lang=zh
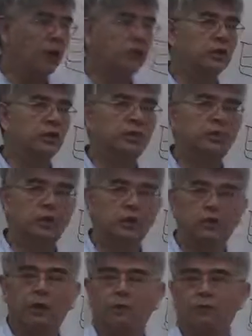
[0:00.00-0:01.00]
发现的
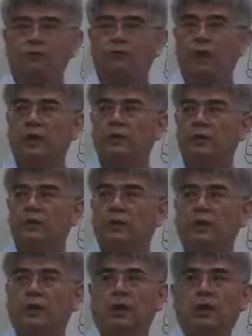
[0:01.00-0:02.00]
相关性、发
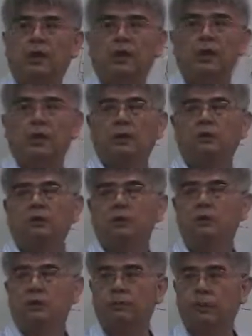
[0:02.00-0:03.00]
现了它
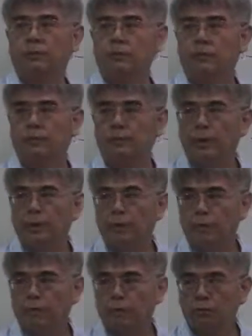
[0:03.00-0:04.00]
sigma 平方没
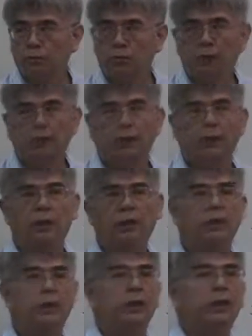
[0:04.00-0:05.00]
有固定
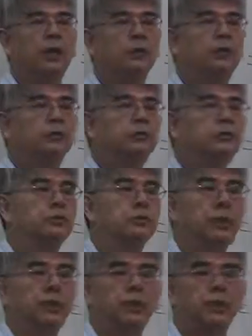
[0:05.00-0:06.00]
了，它不
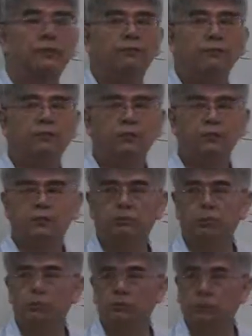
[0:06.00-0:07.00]
是常态分布，
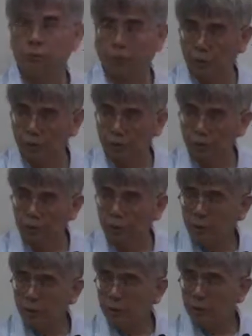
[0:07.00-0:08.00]
期望值不等于零。
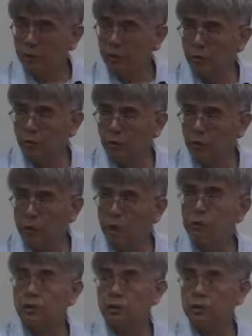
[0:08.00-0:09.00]
如
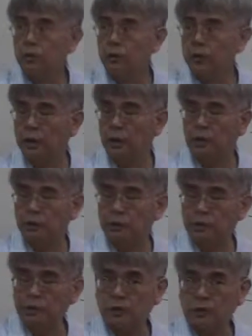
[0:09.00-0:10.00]
果呈现
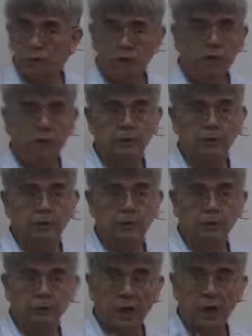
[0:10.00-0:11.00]
出这四个基本
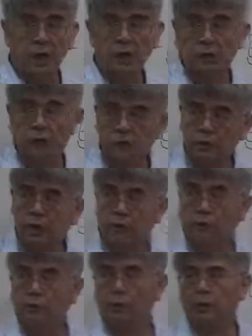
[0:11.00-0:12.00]
假设任何一个东西
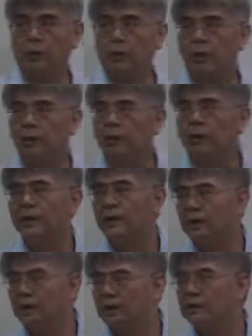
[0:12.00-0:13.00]
相违背的话，
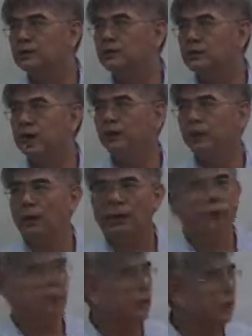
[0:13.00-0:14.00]
一定是代
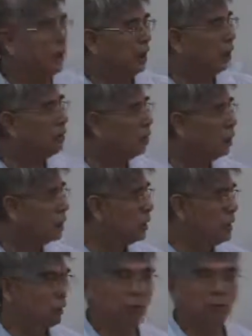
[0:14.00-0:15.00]
表你的模
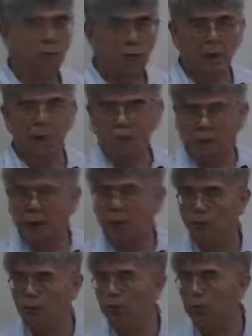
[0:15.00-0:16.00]
型里头没有
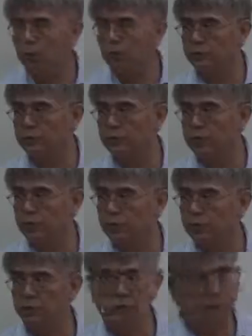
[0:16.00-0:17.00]
掌握那些东西，
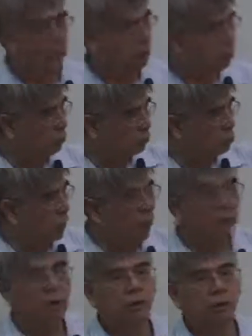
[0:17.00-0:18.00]
以至于让它流入
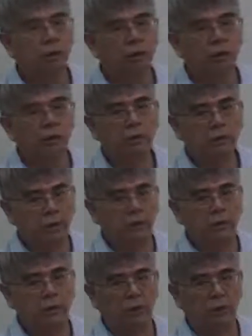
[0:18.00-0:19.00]
到
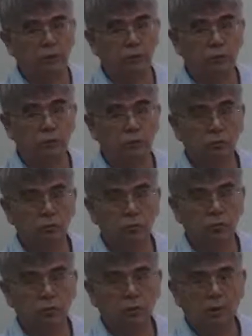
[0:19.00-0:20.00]
残余项里头去。
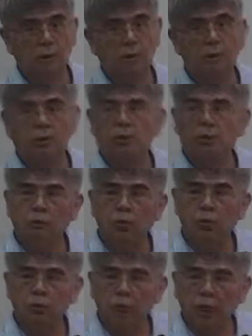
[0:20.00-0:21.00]

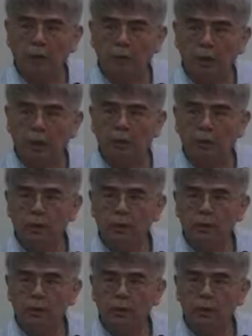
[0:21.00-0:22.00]
问题出在哪边？
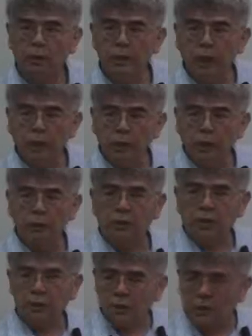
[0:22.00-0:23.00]
尿液
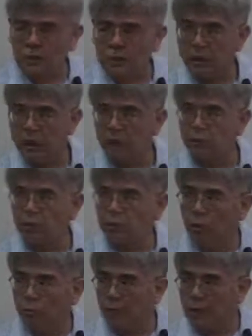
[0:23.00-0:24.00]
一旦检查
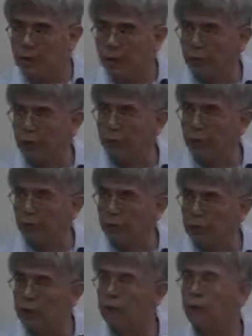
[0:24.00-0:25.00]
出有不应该有的
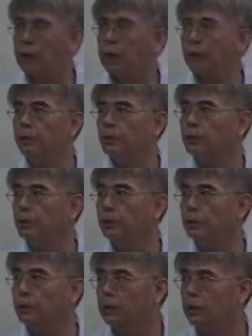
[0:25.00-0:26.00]
东西，哪边出了
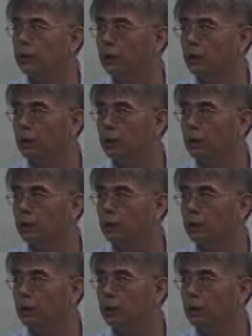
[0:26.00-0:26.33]
问题？